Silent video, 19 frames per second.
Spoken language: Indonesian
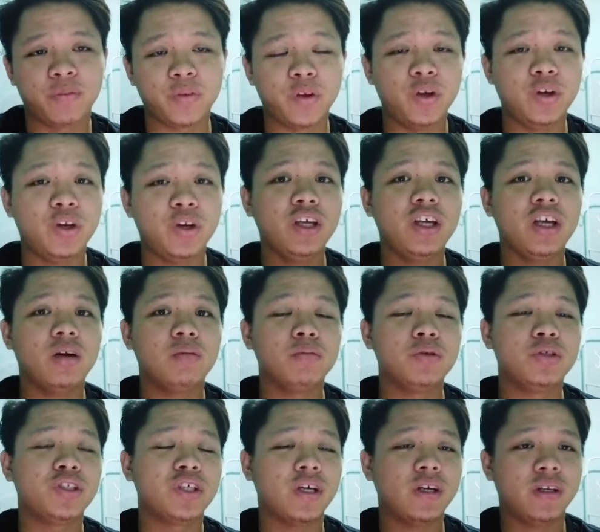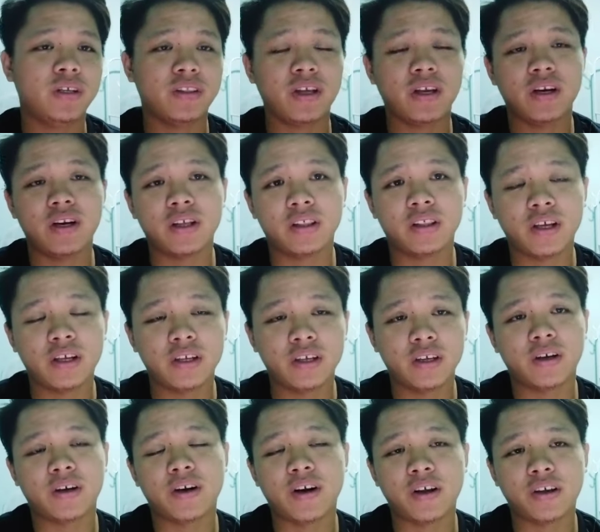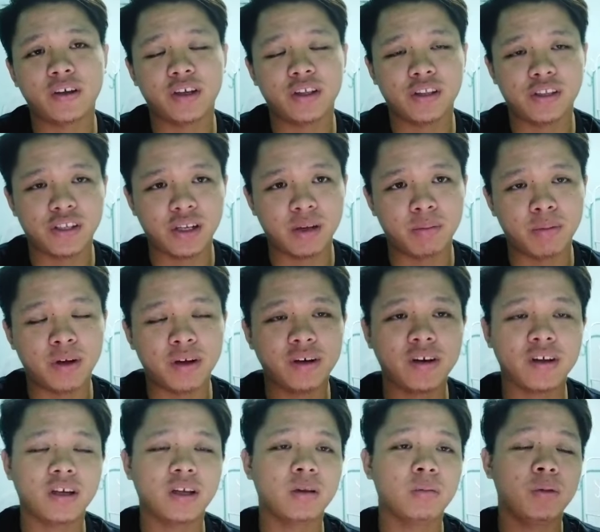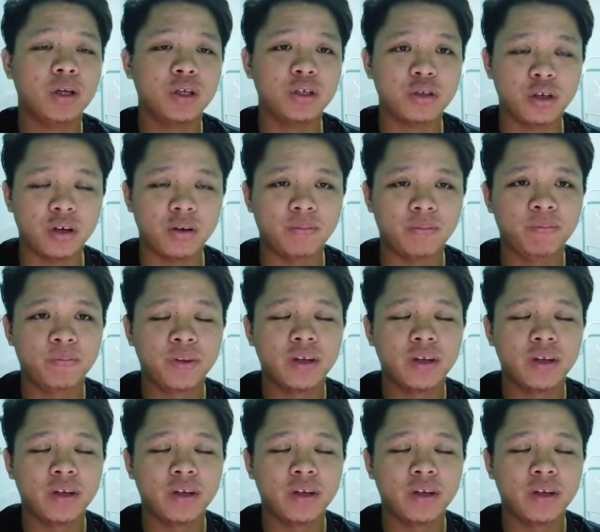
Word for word: ini yang menjadi tanda tanya rakyat Sabah, rakyat Malaysia.